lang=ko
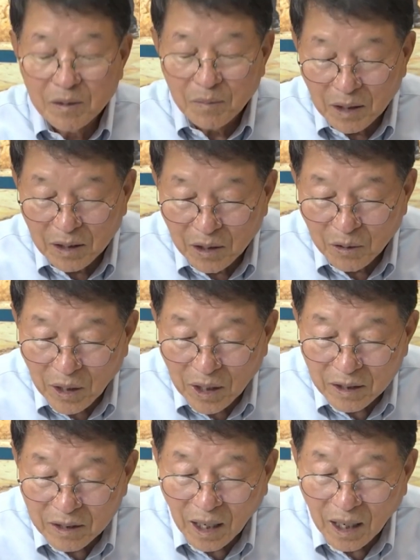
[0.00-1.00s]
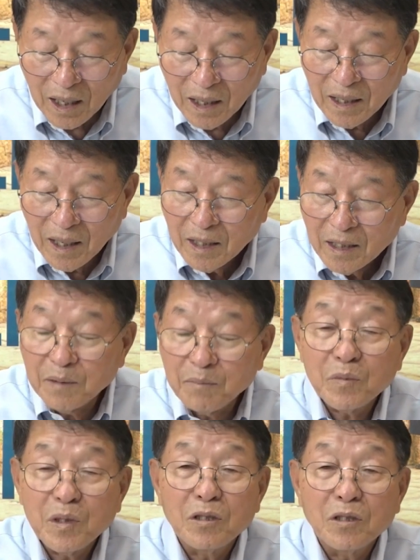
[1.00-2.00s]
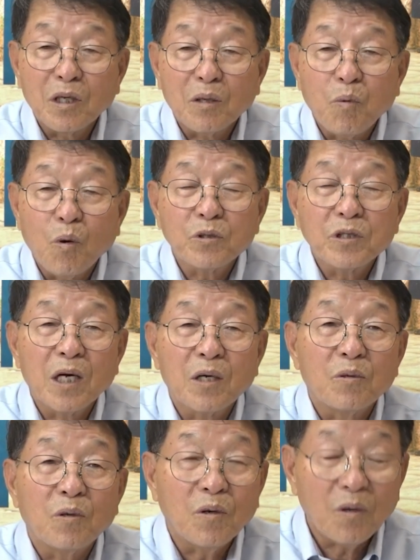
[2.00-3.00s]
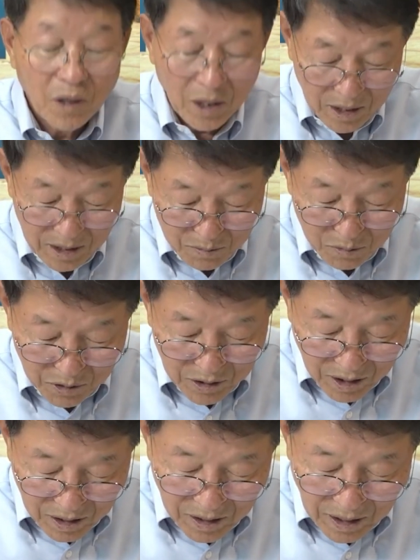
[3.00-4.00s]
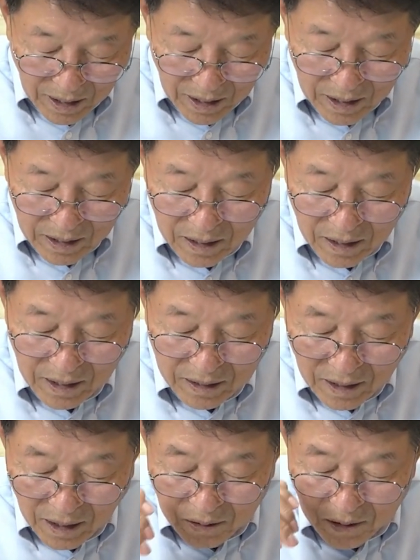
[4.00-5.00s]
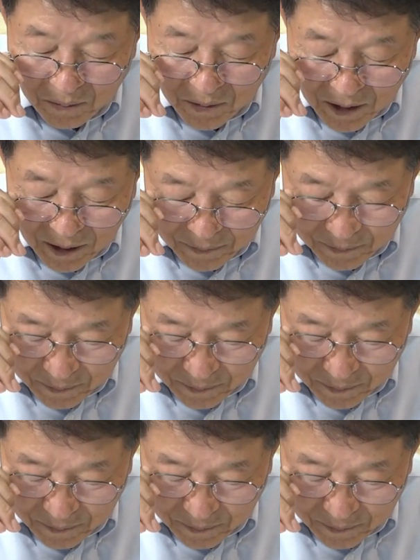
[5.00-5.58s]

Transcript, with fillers: 했지만 그 외에는 다 금전적 보상으로 이 문제를 해결했다고 그럽니다.